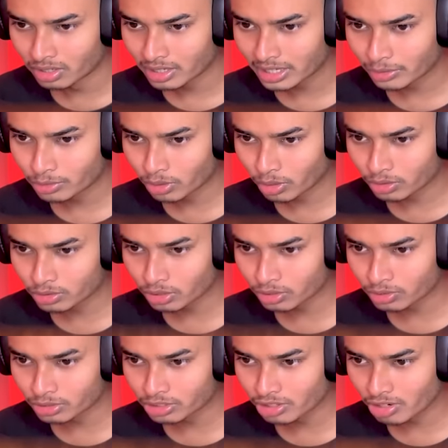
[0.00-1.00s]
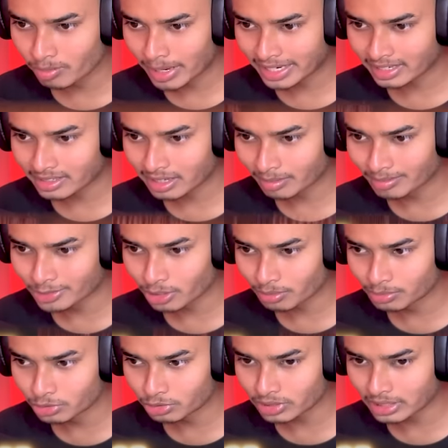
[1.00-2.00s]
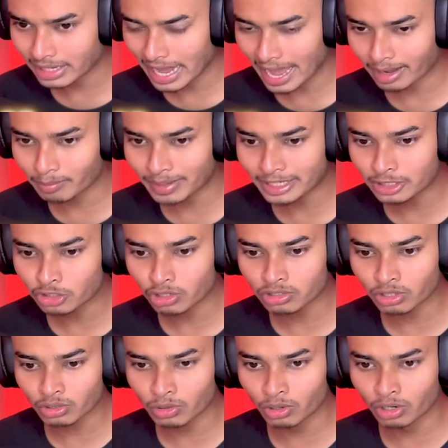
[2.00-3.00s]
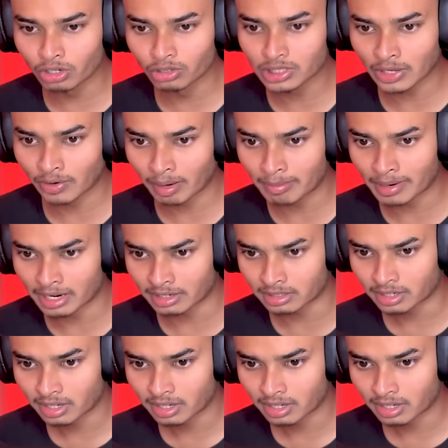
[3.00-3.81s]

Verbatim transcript: কেউ ঠকঠক করছিল বাইরে থেকে আমি শব্দ শুনি একবারই ঠকঠক করলো তাও আবার